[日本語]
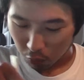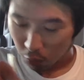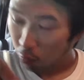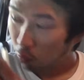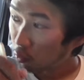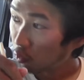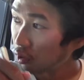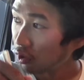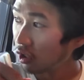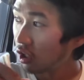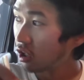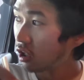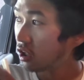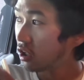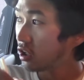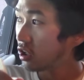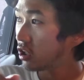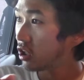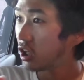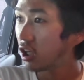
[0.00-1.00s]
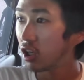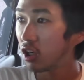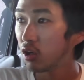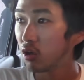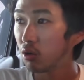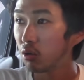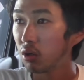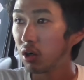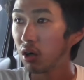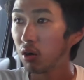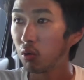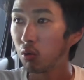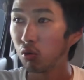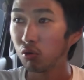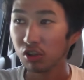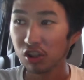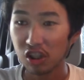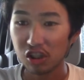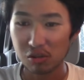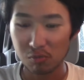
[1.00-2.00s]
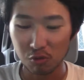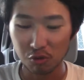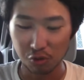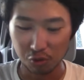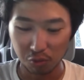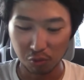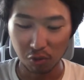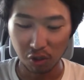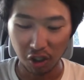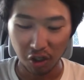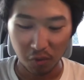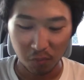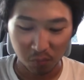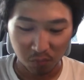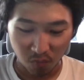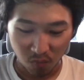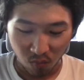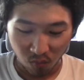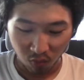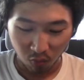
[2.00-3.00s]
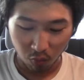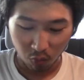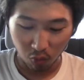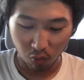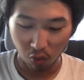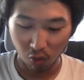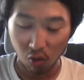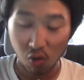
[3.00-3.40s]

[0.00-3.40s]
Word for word: んこれなかなか掘り出しもんよこれうん